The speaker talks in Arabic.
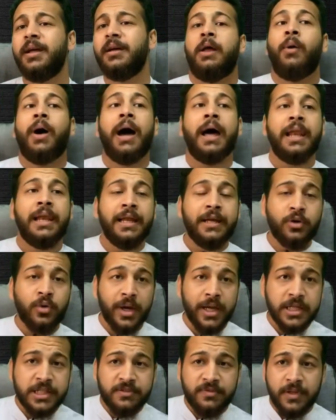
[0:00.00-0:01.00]
لو حليت
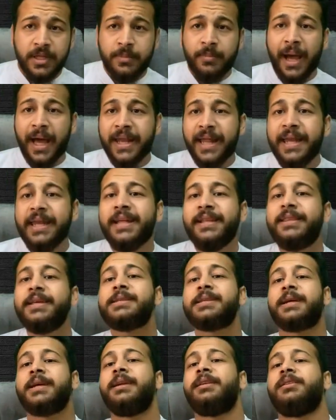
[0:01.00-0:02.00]
كويس فيه معناه ان انت
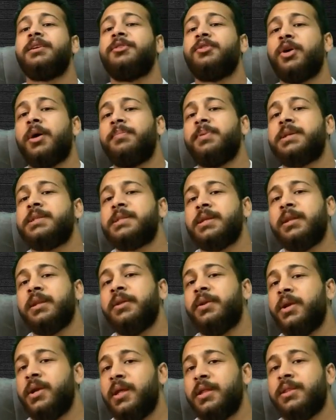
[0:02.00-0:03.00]
ذاكرت التوبكس
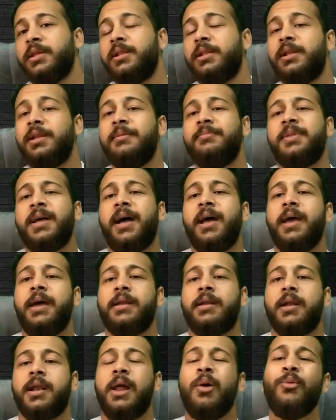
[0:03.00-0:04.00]
اللي ريليتد
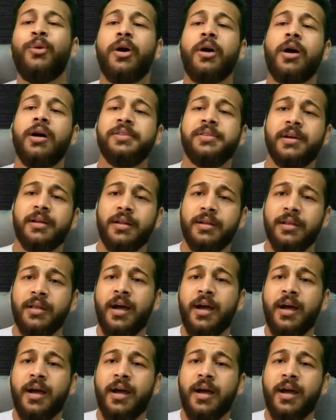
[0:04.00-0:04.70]
للامتحان لو لا قدر